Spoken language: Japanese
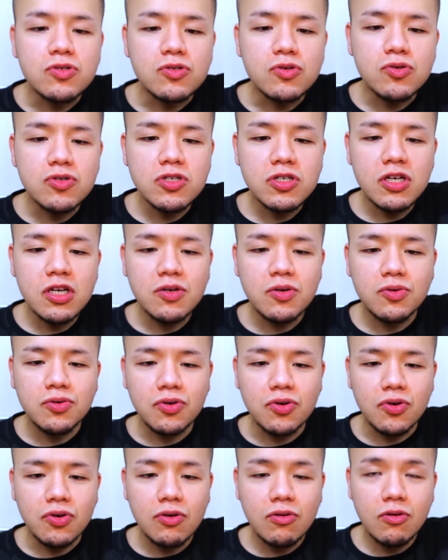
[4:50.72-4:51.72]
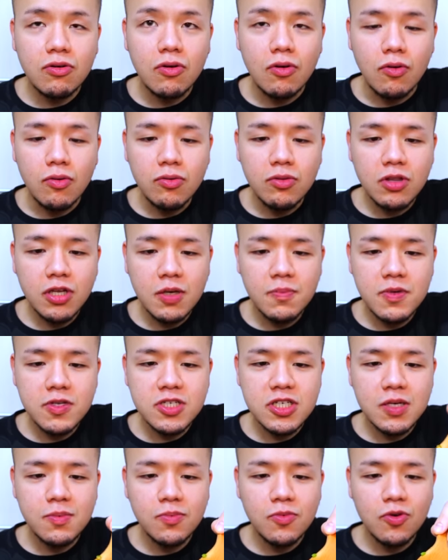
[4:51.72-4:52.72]
そしたらこの温玉
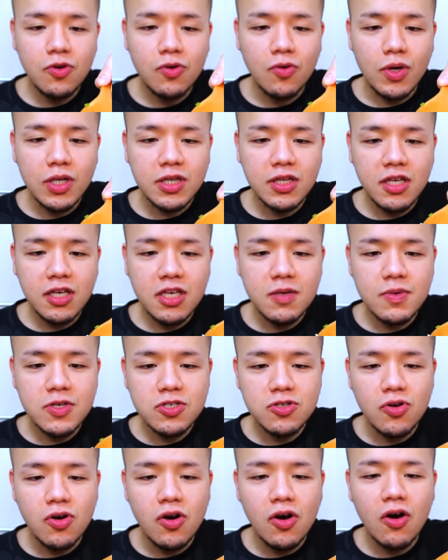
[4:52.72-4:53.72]
ちゃんも割っていきましょう